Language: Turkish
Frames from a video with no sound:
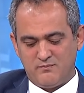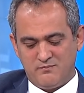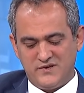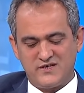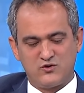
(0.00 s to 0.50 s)

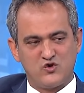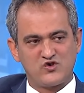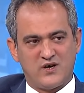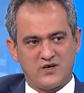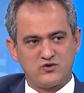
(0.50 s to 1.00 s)
bir
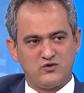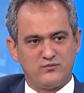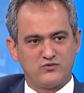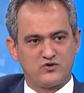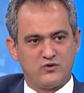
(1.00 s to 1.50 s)
doz aşı
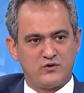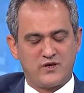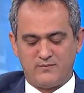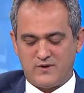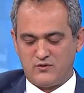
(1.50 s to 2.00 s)
olmuş
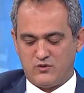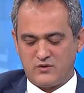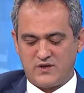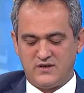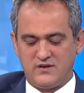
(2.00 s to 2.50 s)
öğretmen
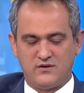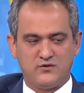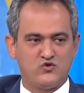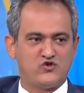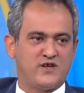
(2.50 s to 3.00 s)
oranı
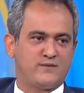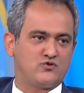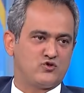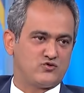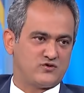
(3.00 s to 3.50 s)

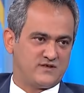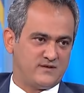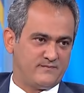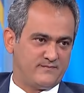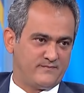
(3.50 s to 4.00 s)
%73'ti.
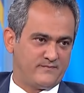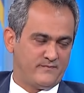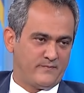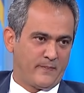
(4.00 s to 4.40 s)
Evet.